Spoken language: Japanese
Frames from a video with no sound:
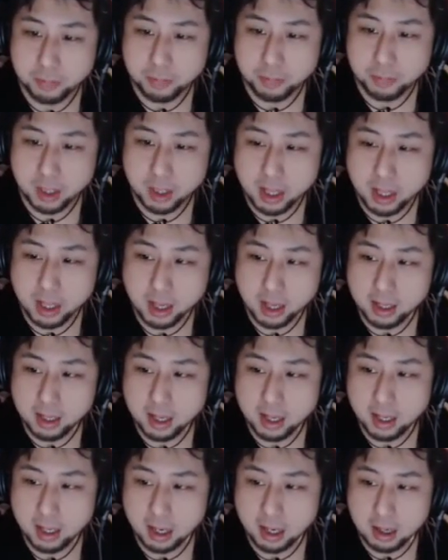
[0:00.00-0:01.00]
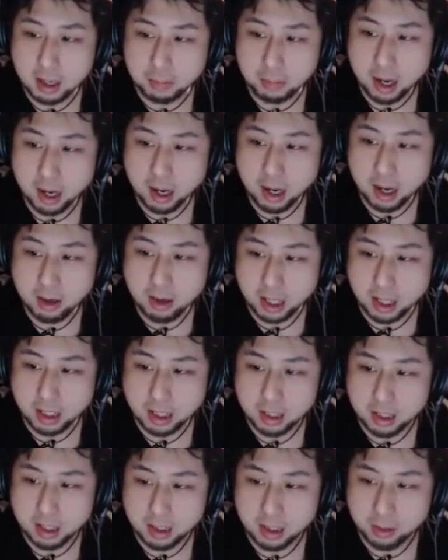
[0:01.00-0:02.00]
ネタがないから引っ張れるじゃん。
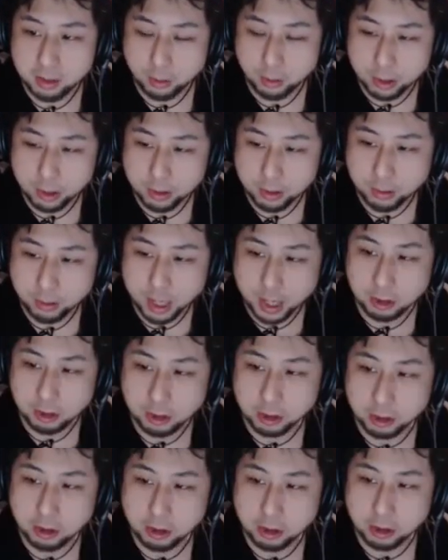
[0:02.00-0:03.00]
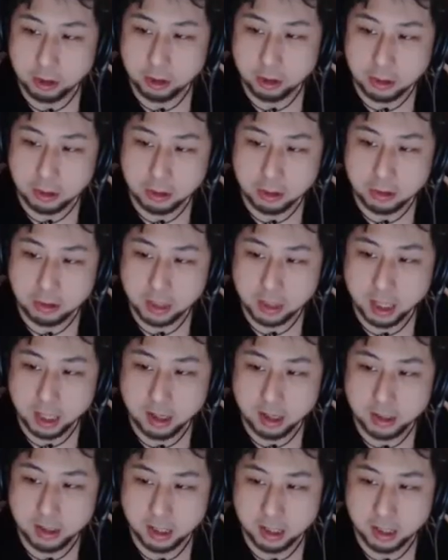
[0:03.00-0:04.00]
和道のトークごふんできる
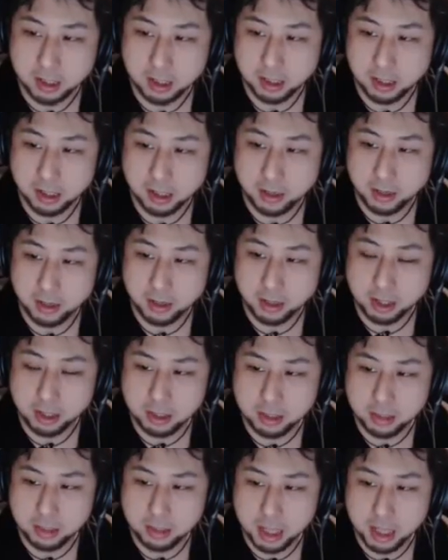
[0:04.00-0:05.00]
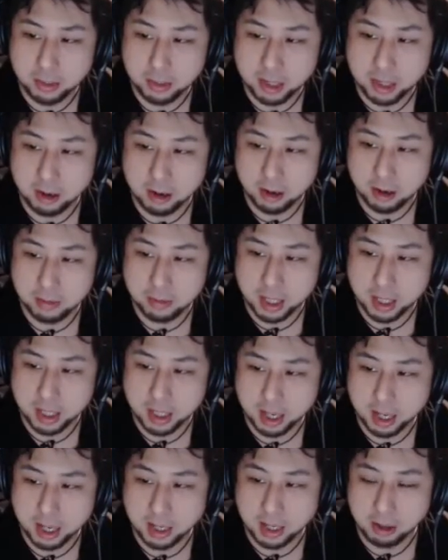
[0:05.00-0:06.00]
じゃん。あ、和道さん見てますよ、みたい
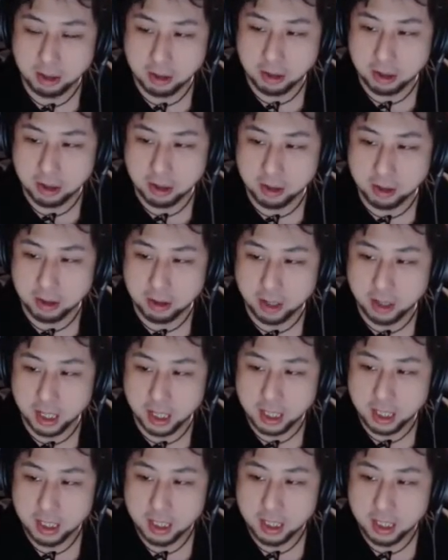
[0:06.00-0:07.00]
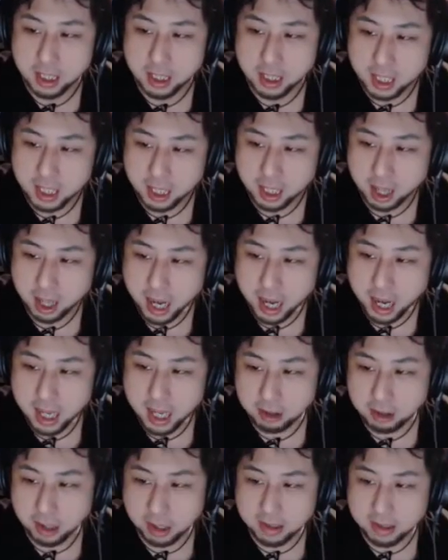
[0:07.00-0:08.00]
な。あの時の、とか。だから、アイラと
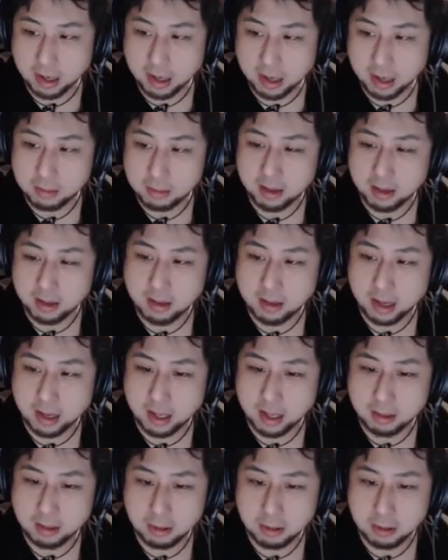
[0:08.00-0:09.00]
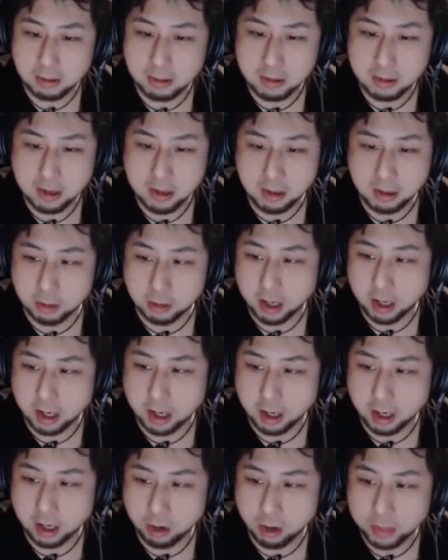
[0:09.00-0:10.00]
かさ、別にさ、トークスキル持ってるから
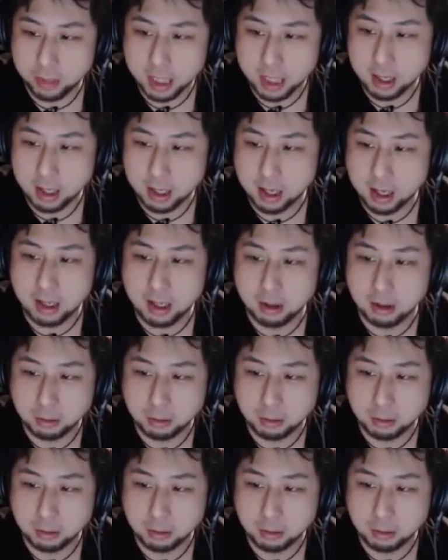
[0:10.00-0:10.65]
困ってないんだよ。